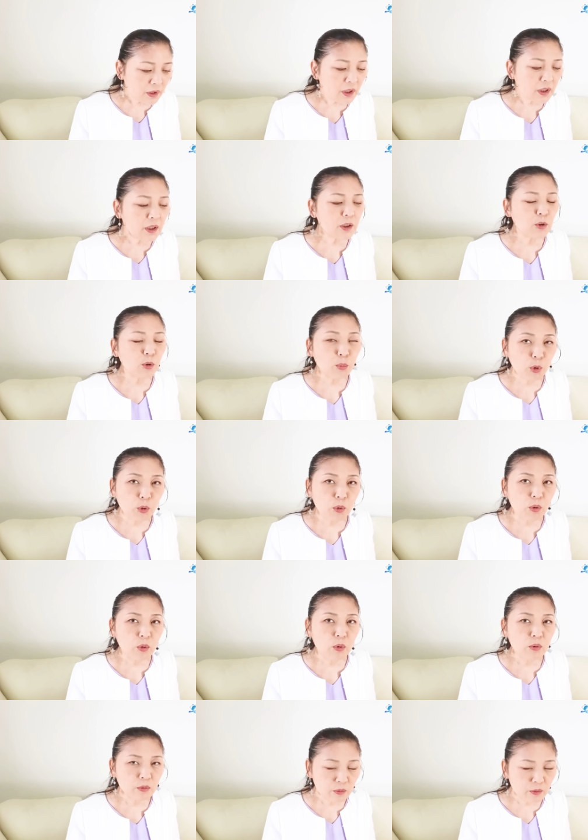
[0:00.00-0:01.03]
けれど
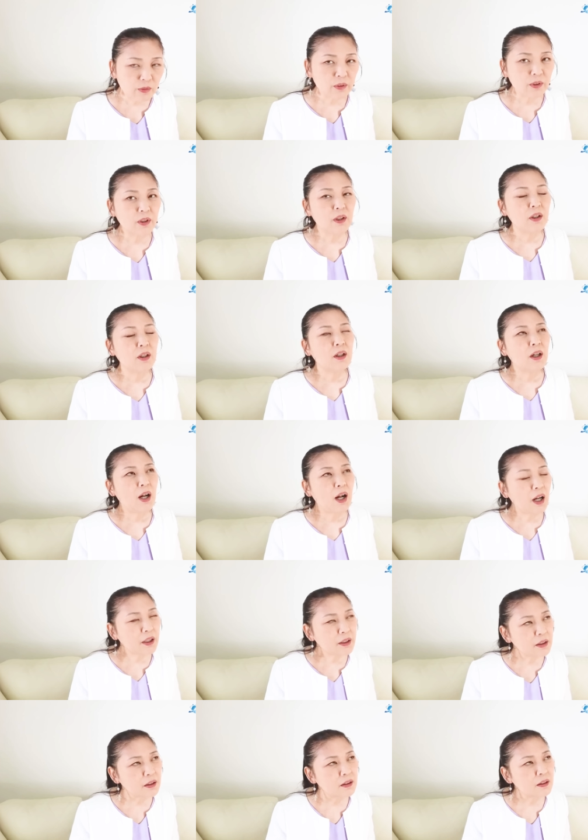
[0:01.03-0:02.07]
も、うん、
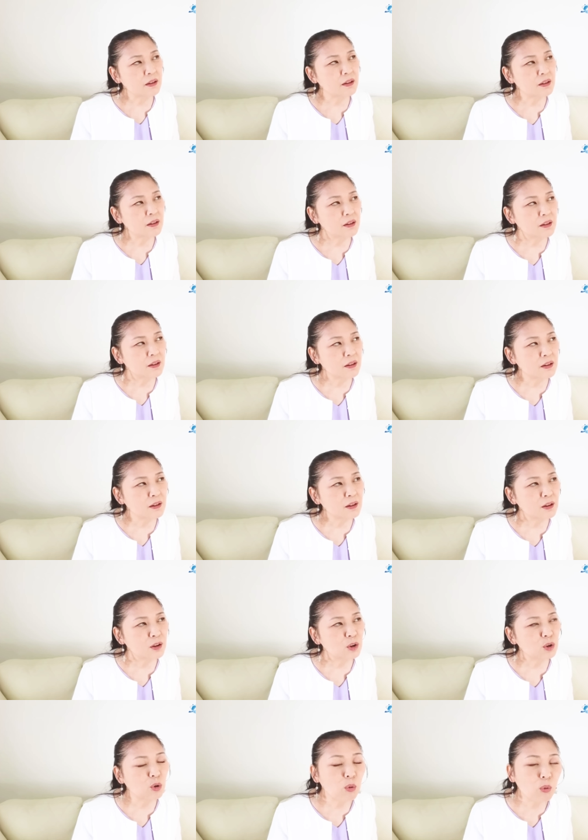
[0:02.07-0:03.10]
愛
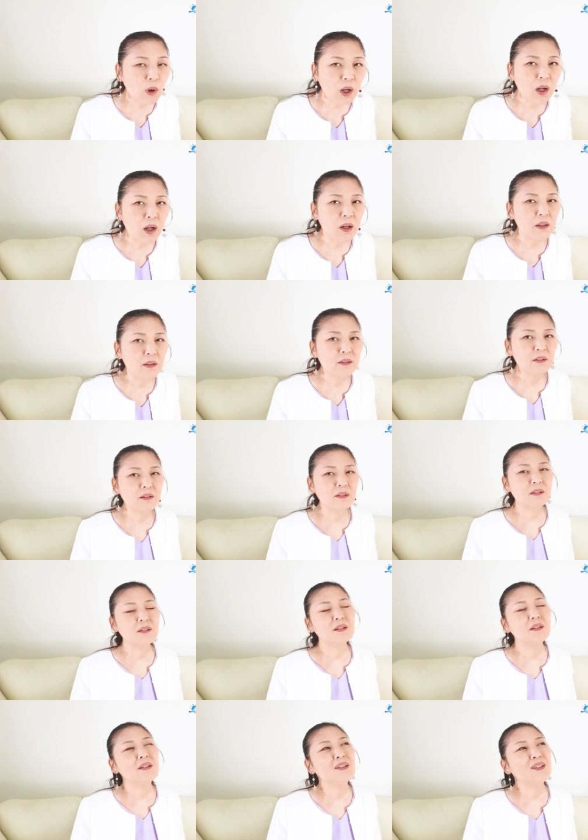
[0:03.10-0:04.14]
とは、
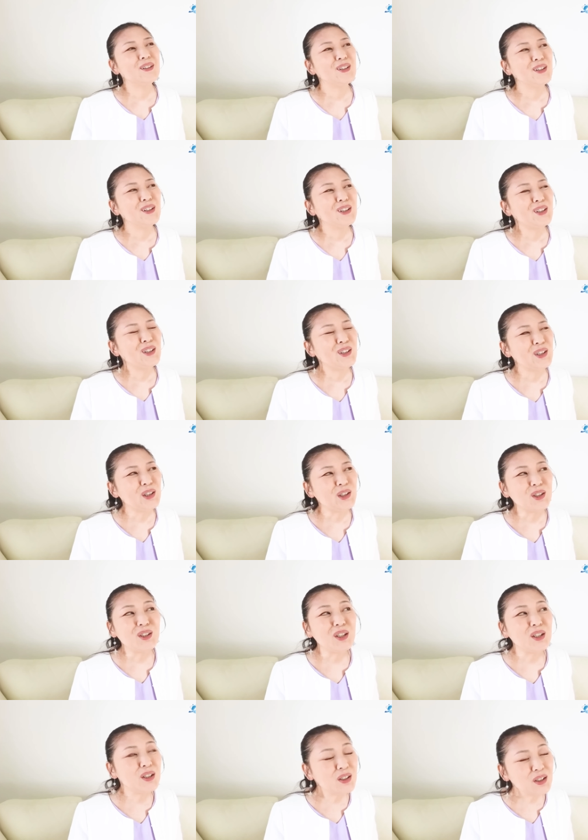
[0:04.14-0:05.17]
うん、
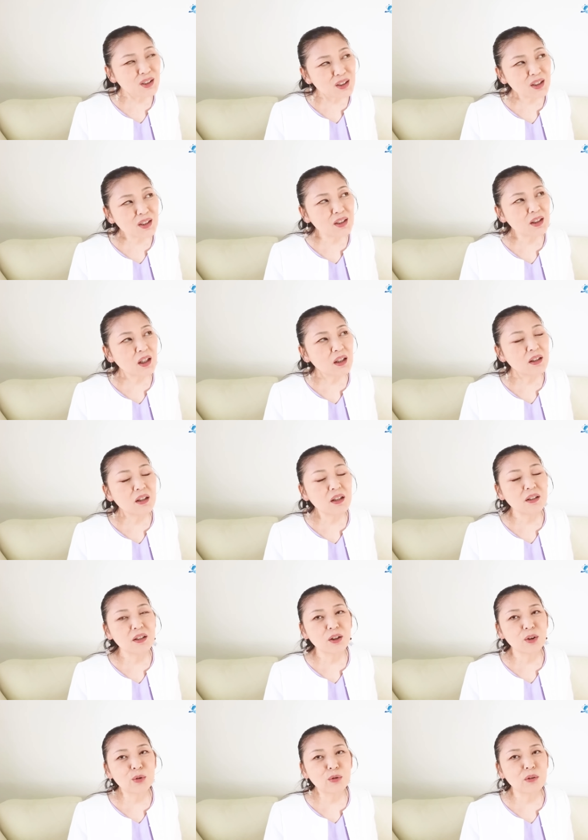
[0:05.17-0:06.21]
全然体
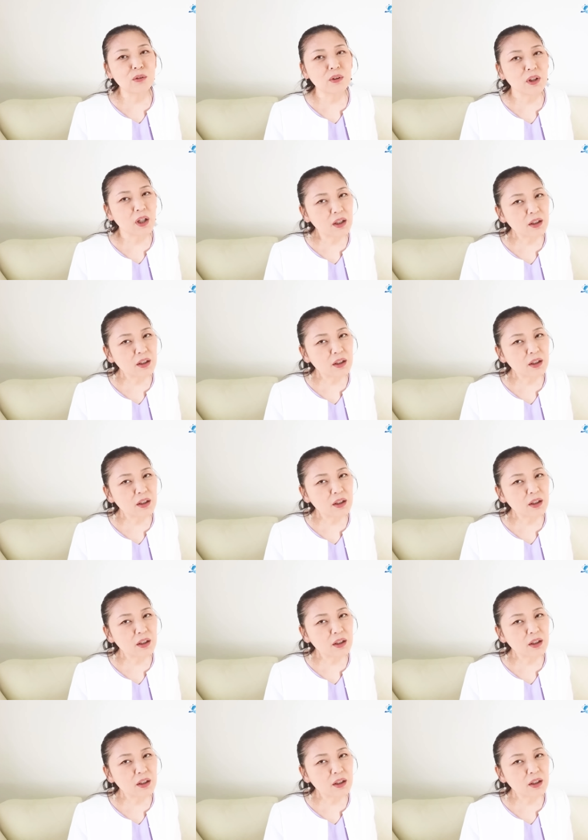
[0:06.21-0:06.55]
験したこと